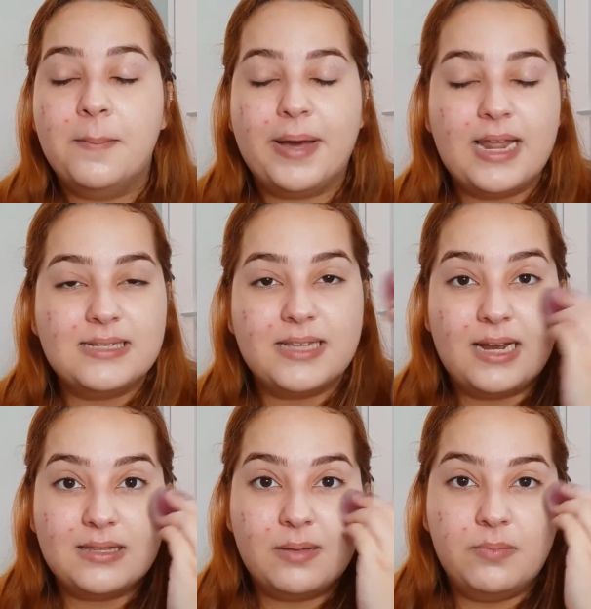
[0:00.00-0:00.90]
Parece que
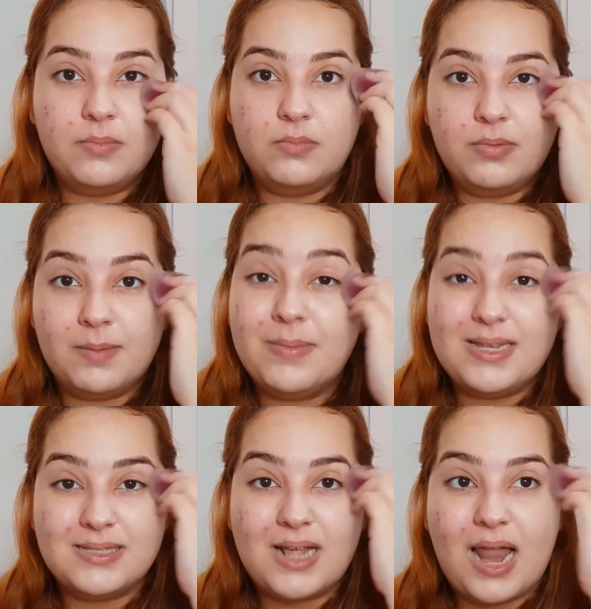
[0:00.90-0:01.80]
ela tá
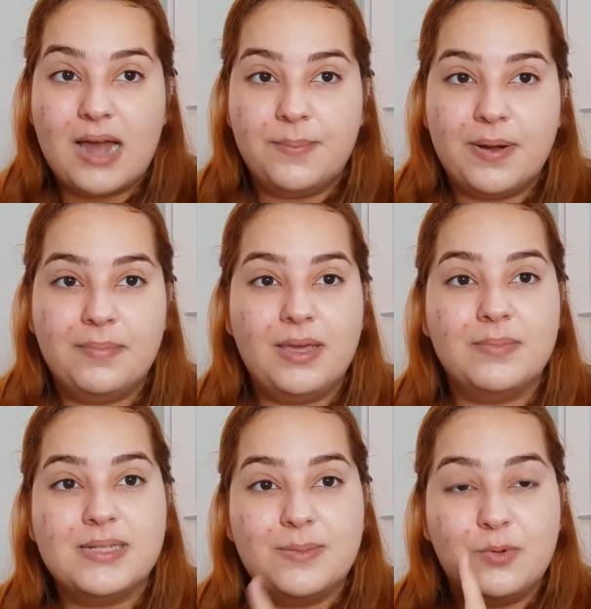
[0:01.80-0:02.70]
mais clara pra mim,
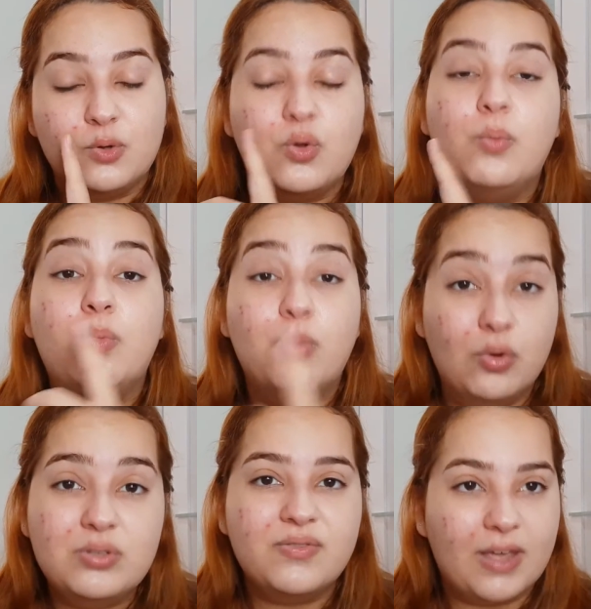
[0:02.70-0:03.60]
mas é porque eu tô
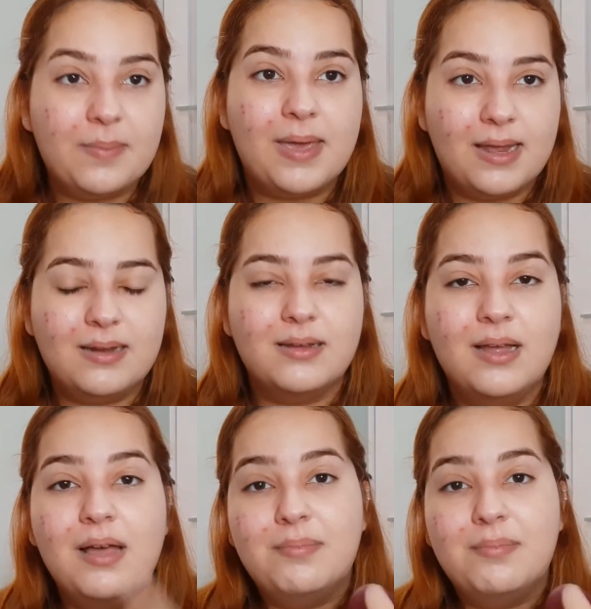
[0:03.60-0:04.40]
muito vermelha.